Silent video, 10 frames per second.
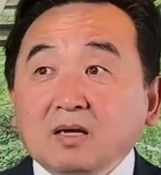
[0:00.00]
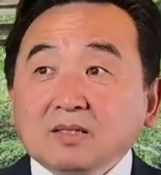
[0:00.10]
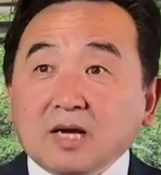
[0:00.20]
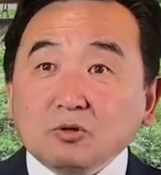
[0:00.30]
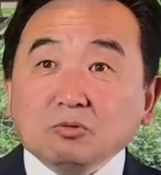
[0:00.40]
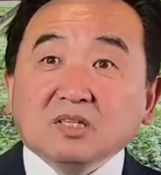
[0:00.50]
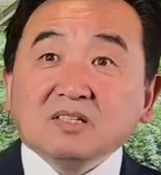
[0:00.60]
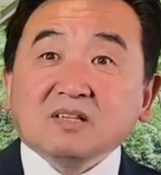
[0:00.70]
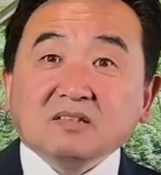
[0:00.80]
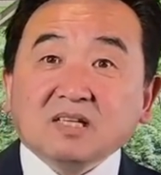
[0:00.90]
那用德
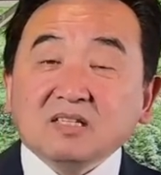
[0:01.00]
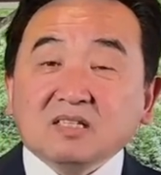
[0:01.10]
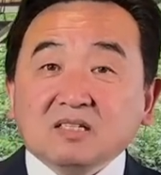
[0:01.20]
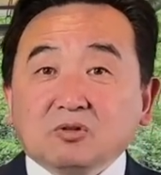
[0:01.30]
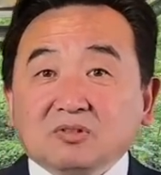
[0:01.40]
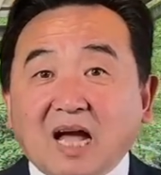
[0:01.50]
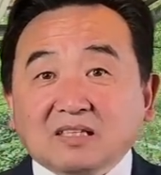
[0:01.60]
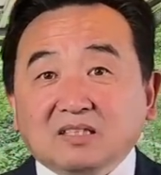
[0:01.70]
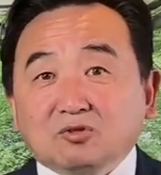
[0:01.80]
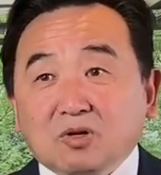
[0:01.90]
桑蒂斯去打
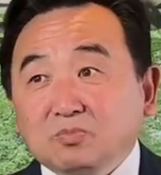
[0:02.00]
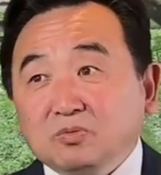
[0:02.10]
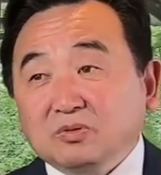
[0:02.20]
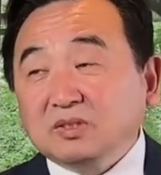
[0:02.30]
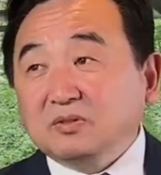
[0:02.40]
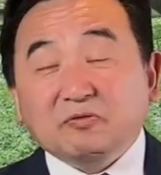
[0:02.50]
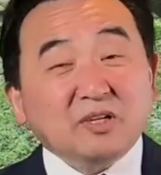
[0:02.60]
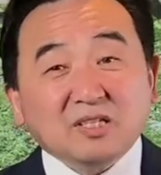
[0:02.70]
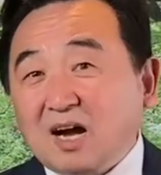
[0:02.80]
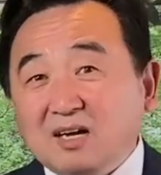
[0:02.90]
击川普是
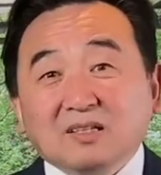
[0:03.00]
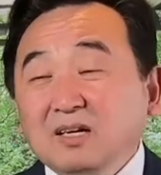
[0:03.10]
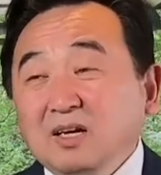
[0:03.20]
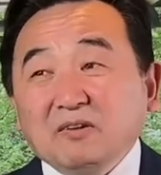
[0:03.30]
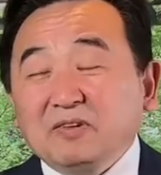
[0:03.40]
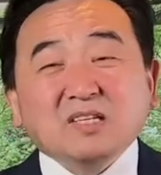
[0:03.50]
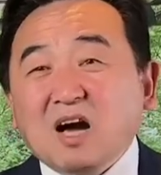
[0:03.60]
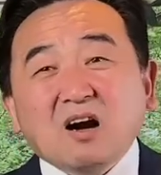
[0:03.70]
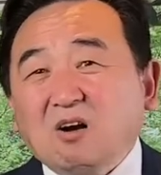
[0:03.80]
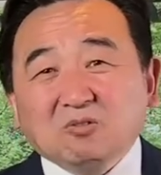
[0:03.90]
非常非
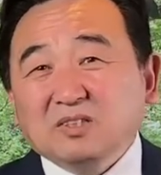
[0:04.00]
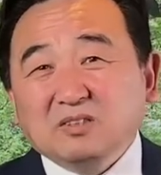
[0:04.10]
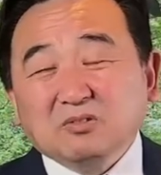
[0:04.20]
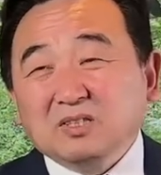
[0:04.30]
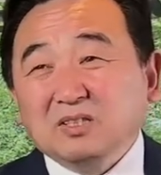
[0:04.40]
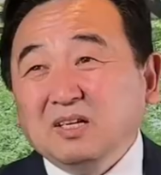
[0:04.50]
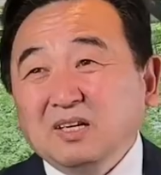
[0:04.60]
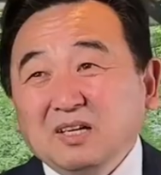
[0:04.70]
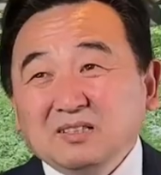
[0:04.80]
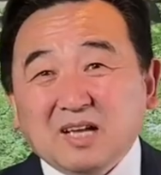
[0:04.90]
常好的，就是。
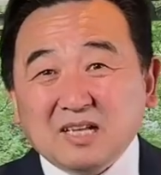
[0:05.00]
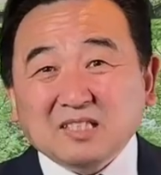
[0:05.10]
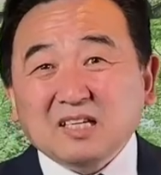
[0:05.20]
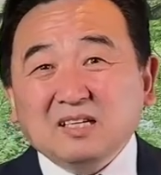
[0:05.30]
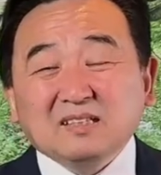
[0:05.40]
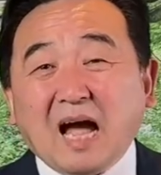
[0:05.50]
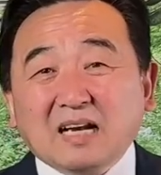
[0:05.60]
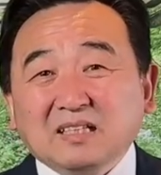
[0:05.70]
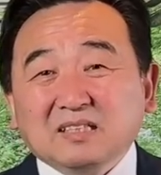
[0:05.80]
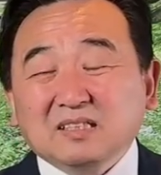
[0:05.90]
那借力打
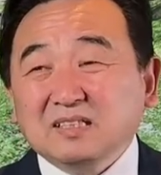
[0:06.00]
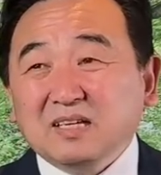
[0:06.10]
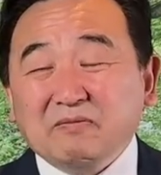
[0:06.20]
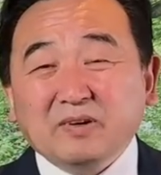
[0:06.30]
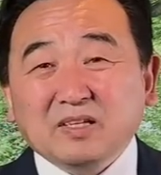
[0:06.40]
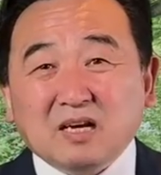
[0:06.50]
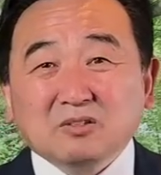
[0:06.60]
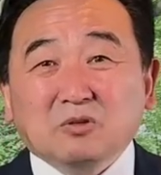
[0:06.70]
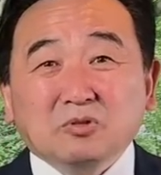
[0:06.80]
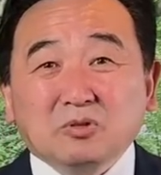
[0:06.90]
力是一件非常
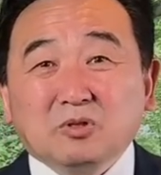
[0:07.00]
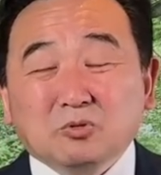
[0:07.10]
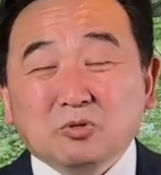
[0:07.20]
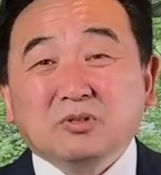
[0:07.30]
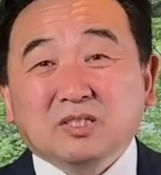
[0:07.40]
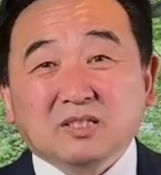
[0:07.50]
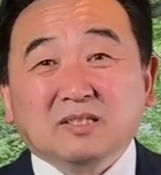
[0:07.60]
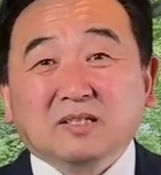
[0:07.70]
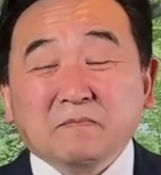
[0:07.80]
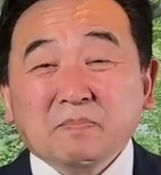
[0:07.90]
有有趣的事
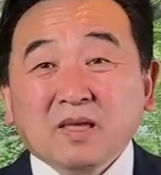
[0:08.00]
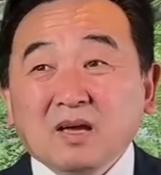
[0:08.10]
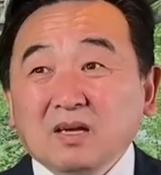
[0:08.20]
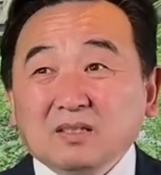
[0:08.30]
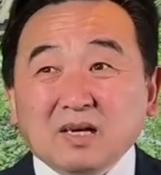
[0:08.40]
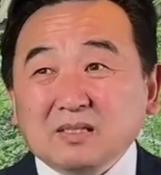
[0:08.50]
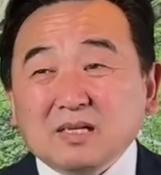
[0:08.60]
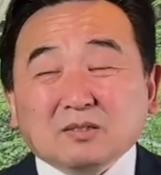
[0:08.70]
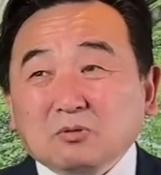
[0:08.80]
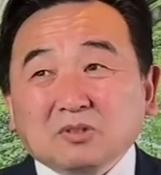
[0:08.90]
情，那
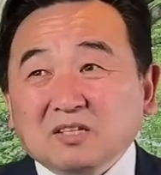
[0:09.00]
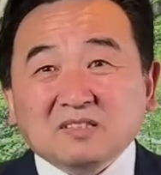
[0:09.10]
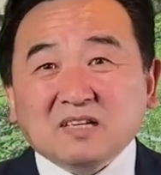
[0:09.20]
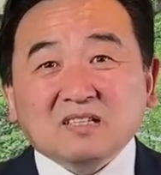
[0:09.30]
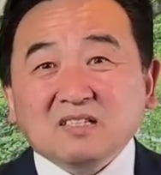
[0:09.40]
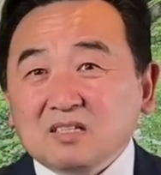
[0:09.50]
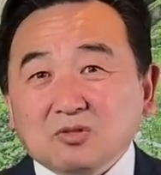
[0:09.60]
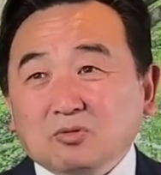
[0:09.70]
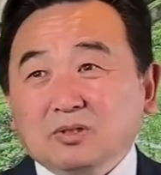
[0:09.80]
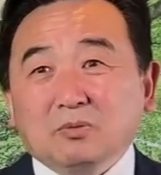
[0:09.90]
那都是德桑蒂斯
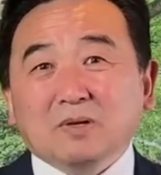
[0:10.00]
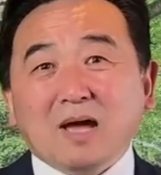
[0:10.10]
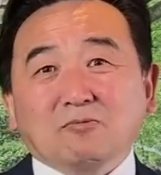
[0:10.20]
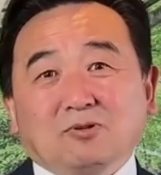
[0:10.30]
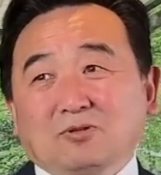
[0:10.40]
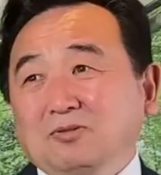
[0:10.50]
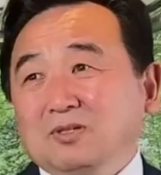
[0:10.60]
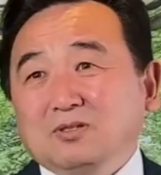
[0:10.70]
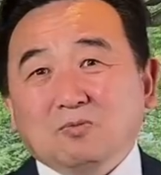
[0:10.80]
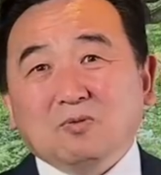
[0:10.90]
说的，又不赖我说
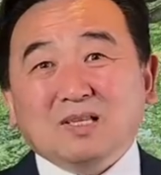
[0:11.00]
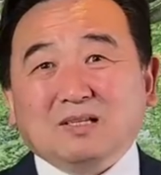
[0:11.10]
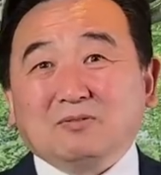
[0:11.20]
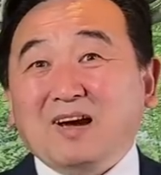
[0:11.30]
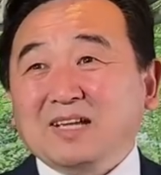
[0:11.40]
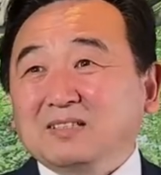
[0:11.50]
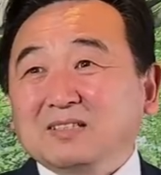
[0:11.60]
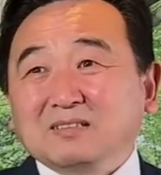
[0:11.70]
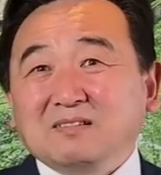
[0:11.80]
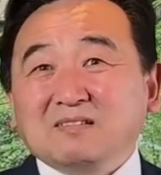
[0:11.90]
的，so what, right？
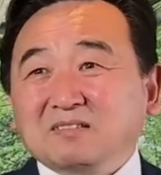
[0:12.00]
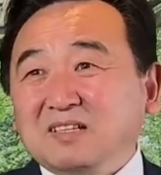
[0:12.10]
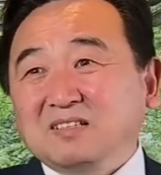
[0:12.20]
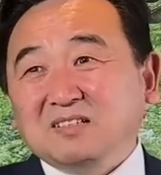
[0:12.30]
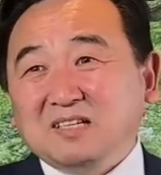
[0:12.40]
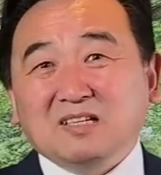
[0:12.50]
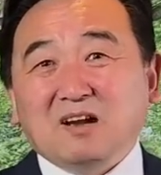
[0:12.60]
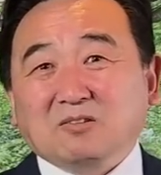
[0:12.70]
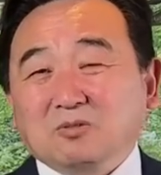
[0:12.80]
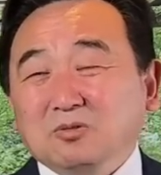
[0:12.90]
德德桑蒂斯跟你
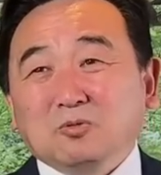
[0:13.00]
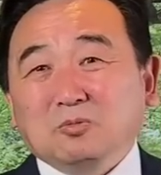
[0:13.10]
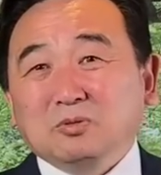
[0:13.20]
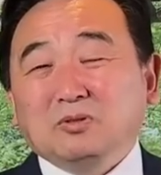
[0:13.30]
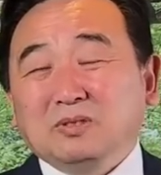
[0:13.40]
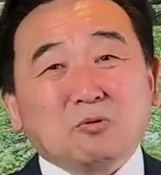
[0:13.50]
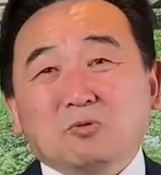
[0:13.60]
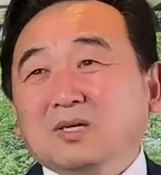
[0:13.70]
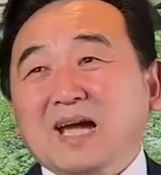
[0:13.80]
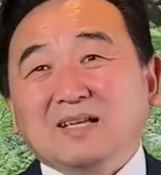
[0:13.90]
老头子过不去，那
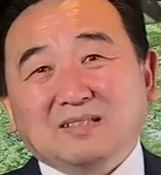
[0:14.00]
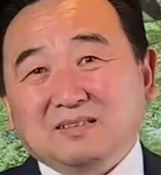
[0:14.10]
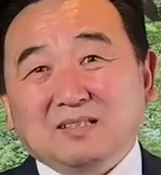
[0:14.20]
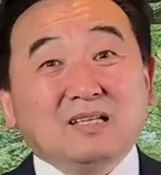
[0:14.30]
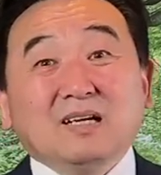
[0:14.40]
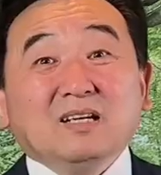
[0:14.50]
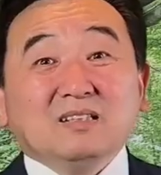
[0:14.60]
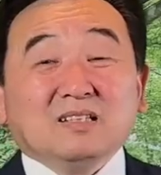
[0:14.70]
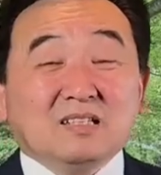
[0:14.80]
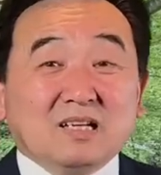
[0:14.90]
活该，那那
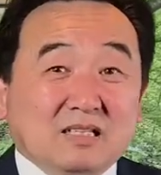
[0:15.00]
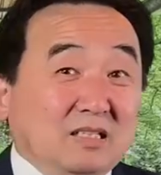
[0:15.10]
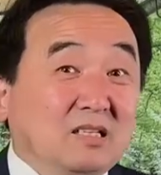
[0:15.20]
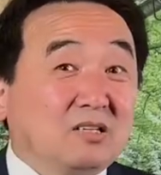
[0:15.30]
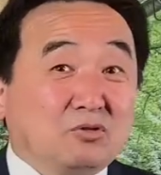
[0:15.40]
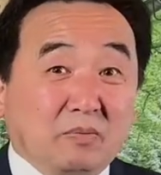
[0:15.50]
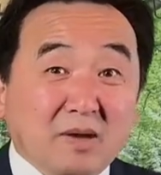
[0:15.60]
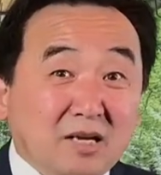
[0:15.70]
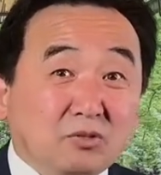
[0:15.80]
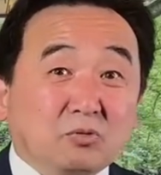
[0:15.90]
那你可以随
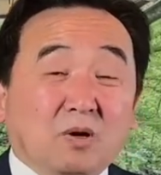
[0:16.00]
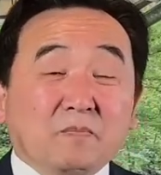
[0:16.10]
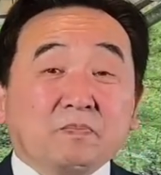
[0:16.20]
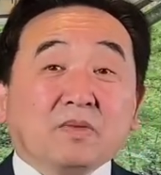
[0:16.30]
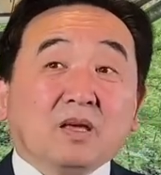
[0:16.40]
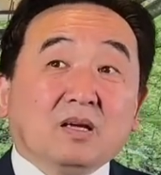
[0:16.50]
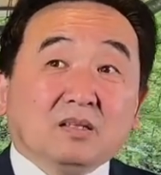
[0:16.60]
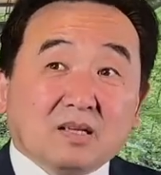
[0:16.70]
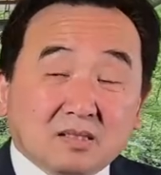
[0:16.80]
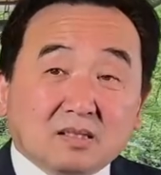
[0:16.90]
便说，
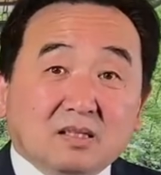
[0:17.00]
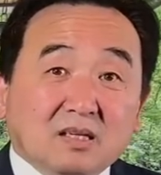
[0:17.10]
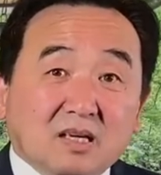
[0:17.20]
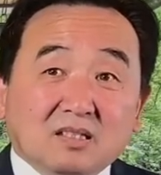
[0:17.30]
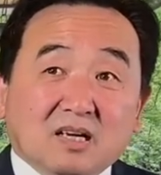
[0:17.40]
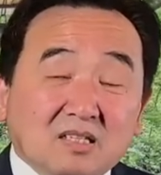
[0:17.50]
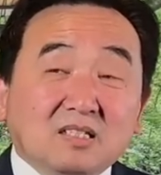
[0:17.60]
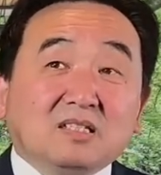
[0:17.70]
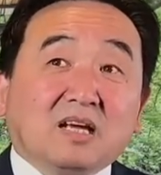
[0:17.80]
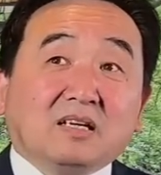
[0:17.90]
但是很很
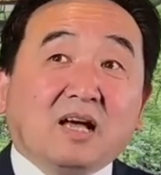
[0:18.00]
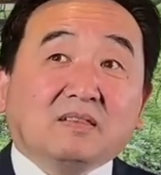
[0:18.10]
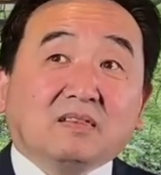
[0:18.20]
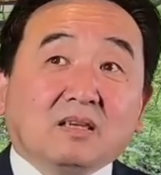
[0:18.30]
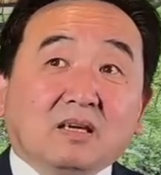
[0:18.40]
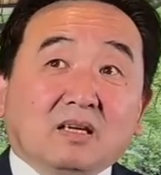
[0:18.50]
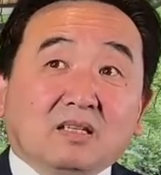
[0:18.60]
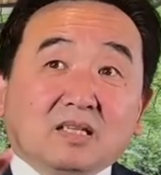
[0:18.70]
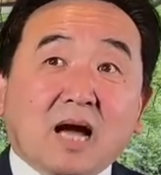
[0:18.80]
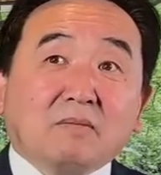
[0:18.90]
显然，
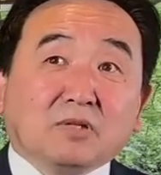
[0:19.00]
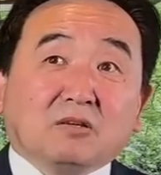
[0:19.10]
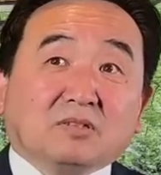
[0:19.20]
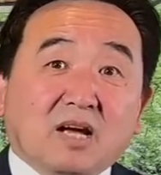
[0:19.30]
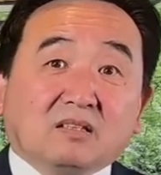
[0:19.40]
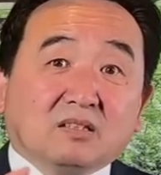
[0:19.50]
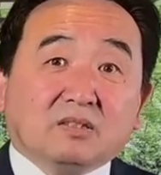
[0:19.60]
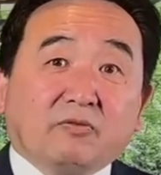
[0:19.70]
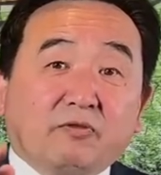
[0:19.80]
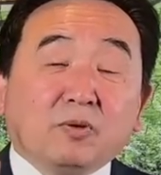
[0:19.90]
你看不到这样的
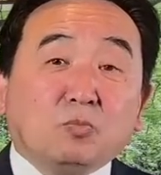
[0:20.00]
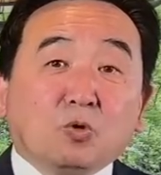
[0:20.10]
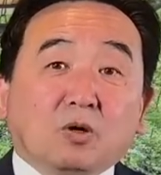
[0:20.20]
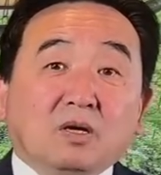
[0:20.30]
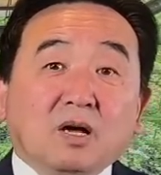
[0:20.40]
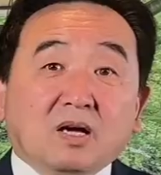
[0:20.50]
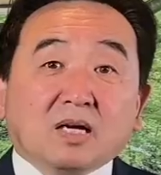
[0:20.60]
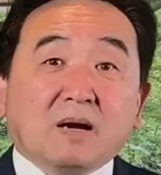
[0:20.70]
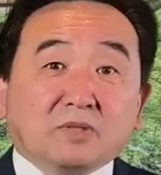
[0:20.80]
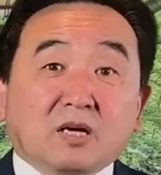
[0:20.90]
风波，
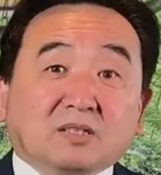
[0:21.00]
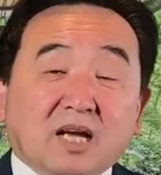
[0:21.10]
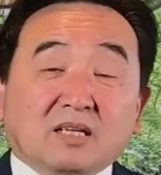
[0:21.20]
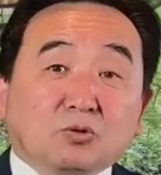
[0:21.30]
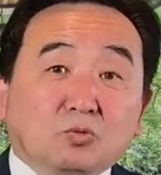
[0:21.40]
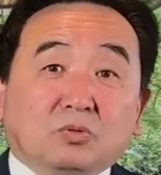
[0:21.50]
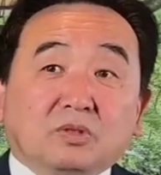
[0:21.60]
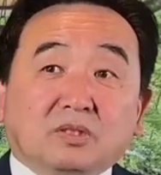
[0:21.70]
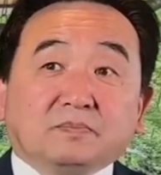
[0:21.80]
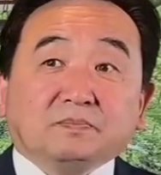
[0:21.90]
看不到这样的故事，